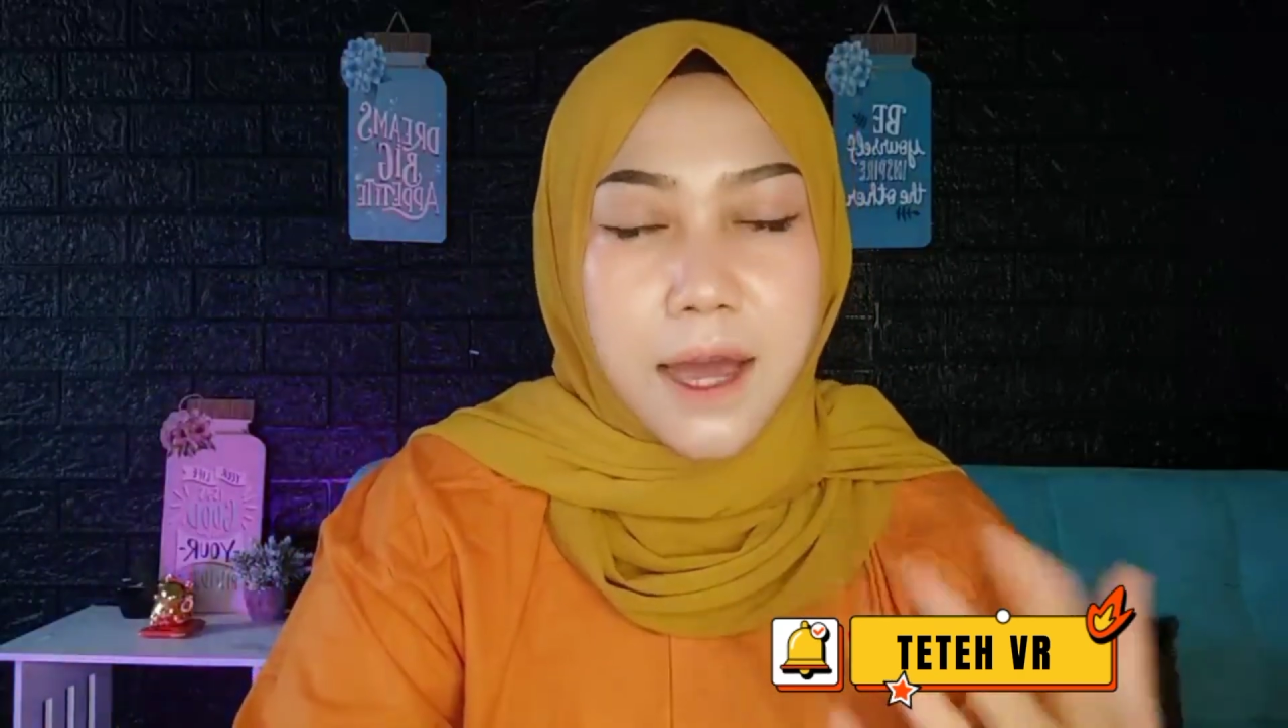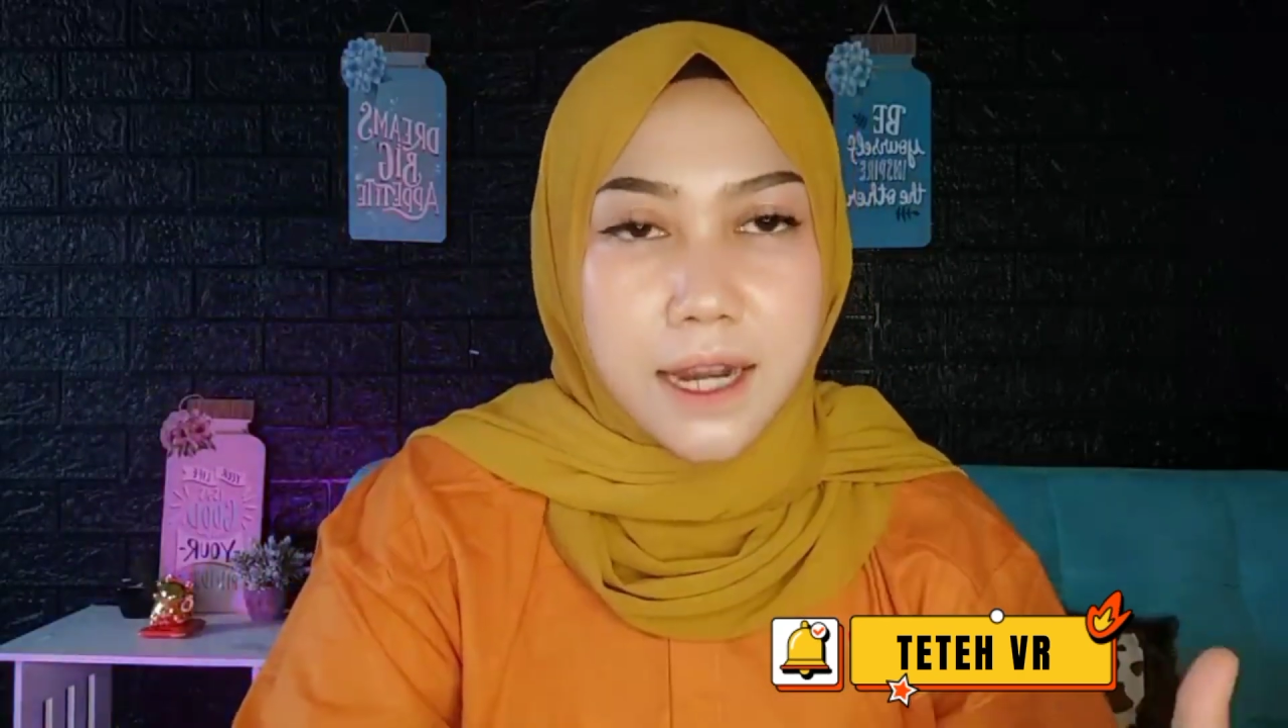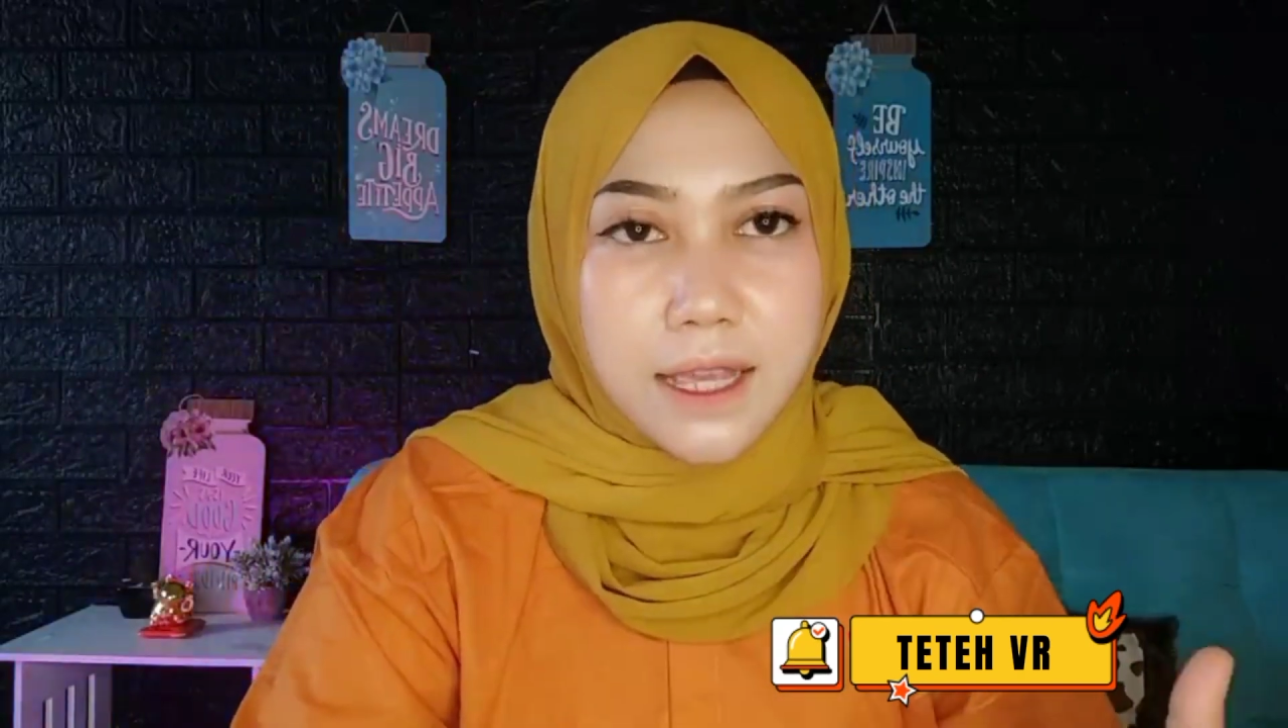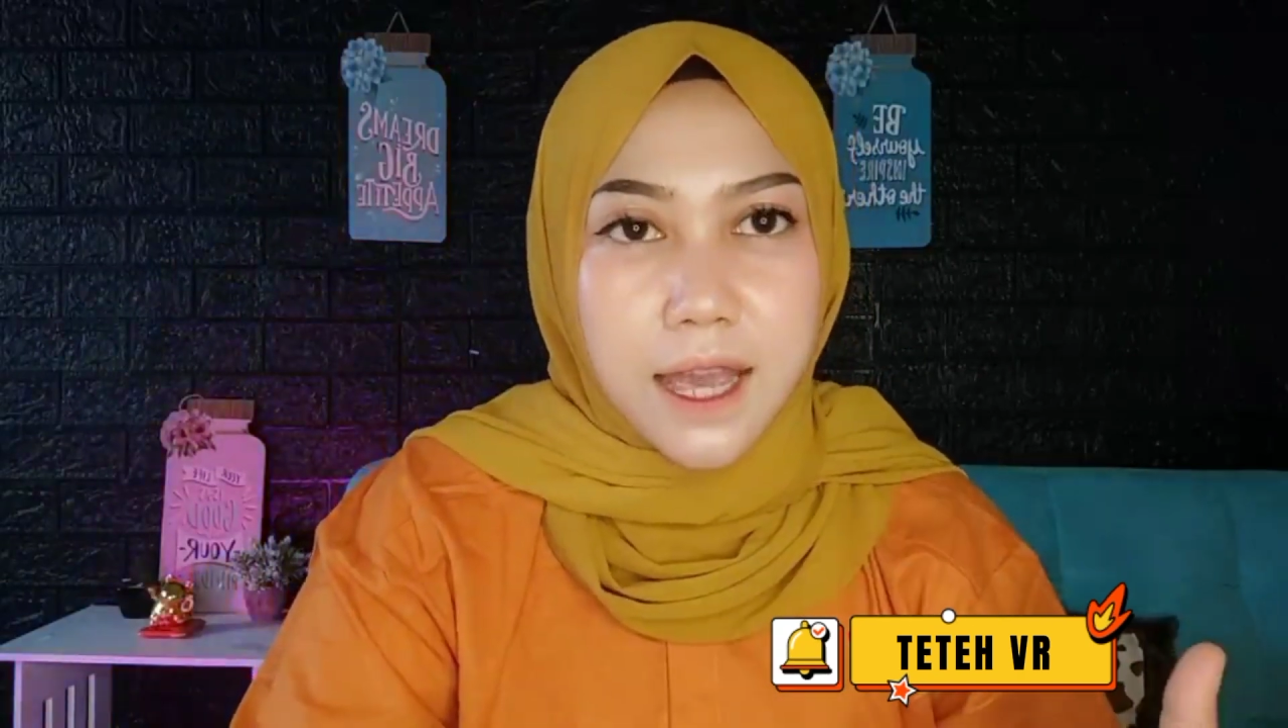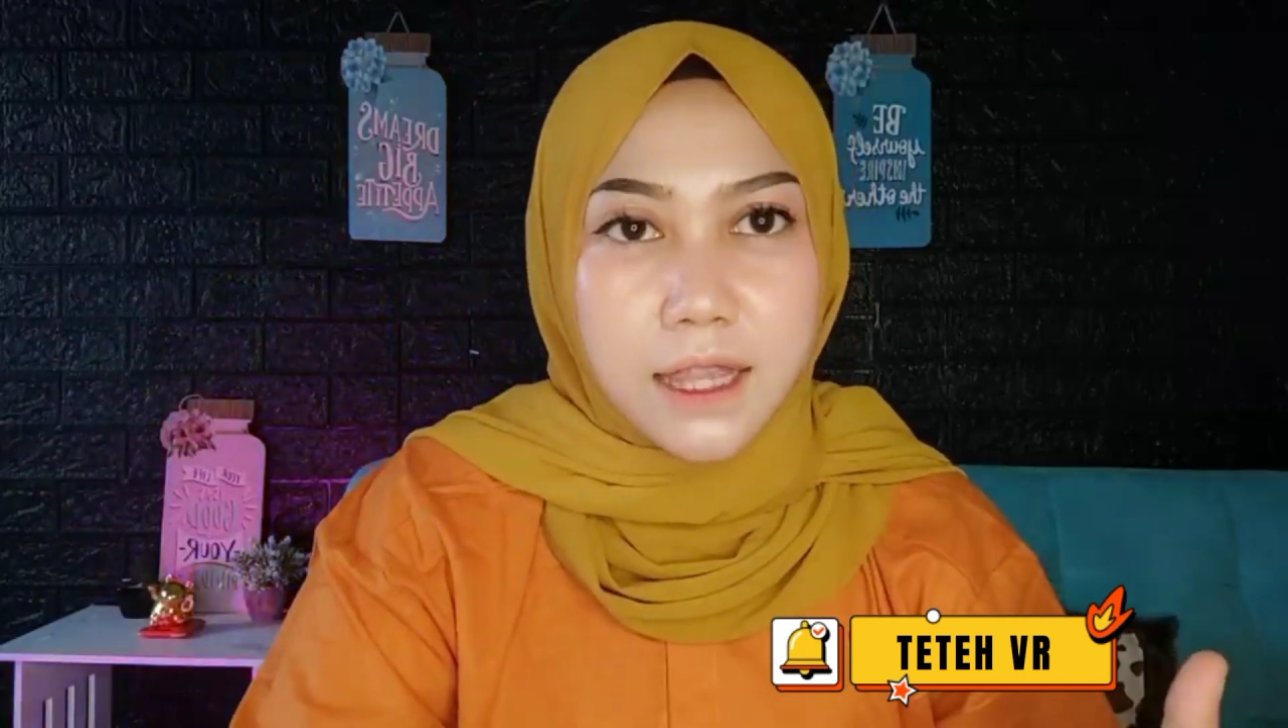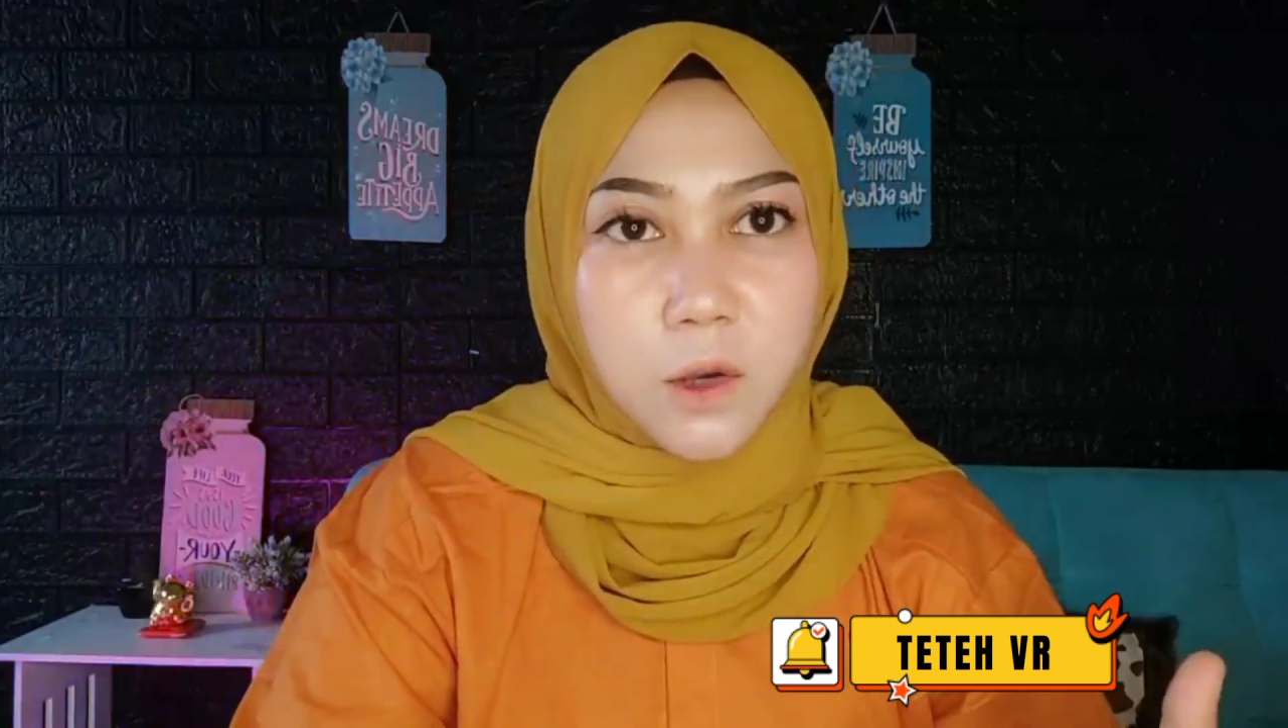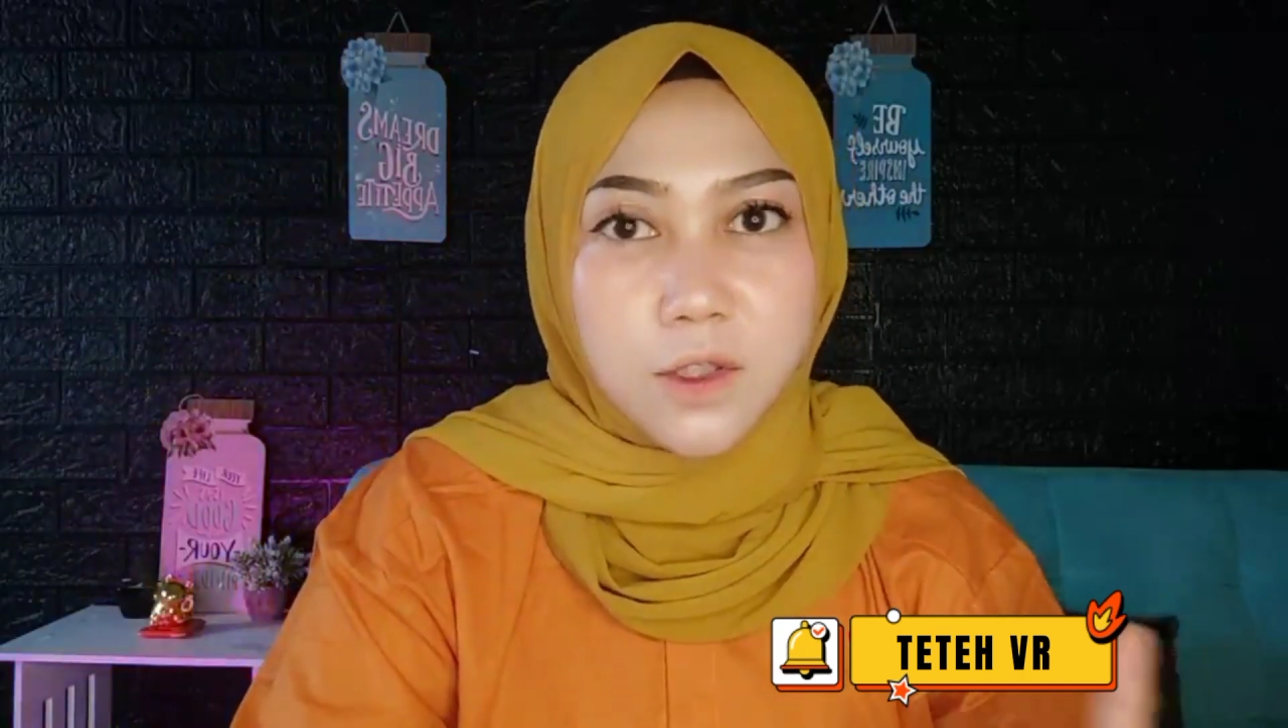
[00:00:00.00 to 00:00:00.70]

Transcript: hari atau